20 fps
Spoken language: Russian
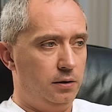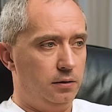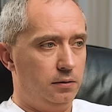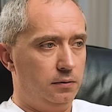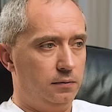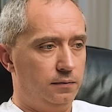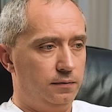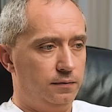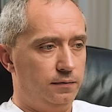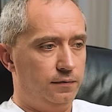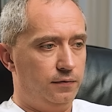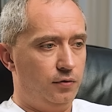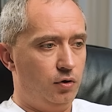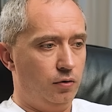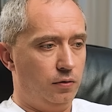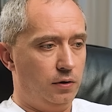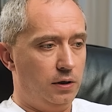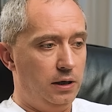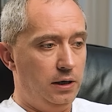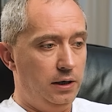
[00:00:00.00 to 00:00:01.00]
э,
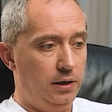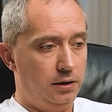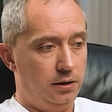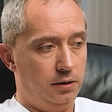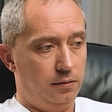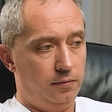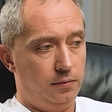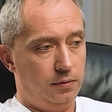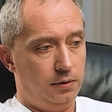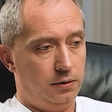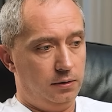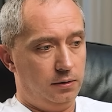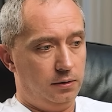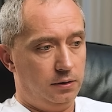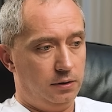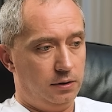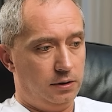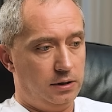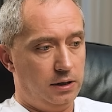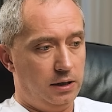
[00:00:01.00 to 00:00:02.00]
все-таки
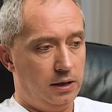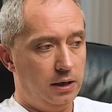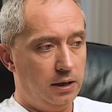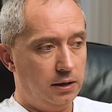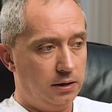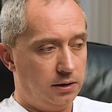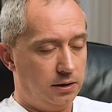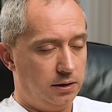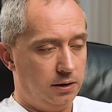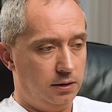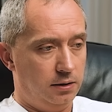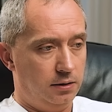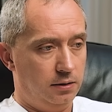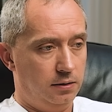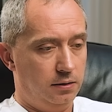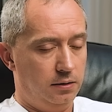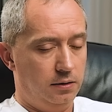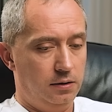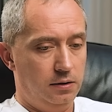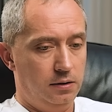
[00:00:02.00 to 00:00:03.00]
летом э, стараться
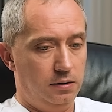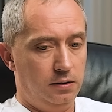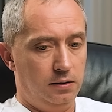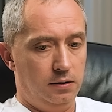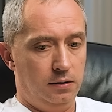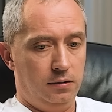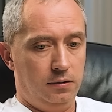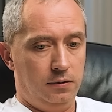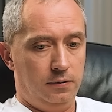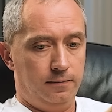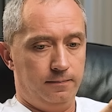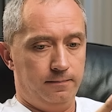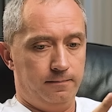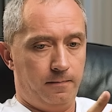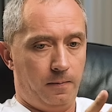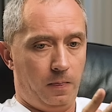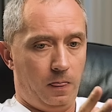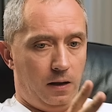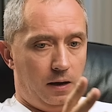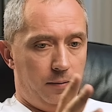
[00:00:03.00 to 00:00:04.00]

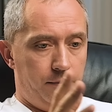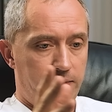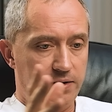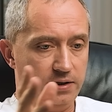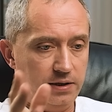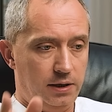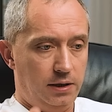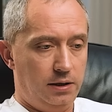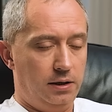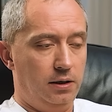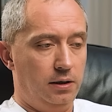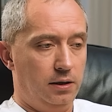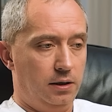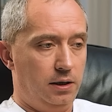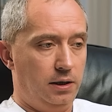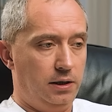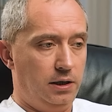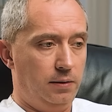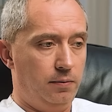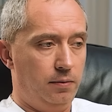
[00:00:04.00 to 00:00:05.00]
обязательно
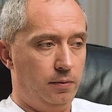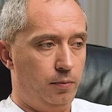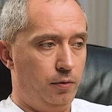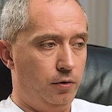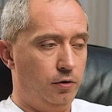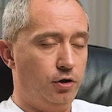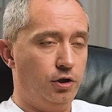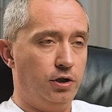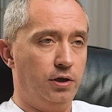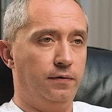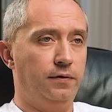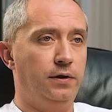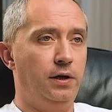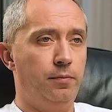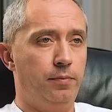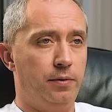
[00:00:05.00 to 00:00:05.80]
хотя бы полчаса в день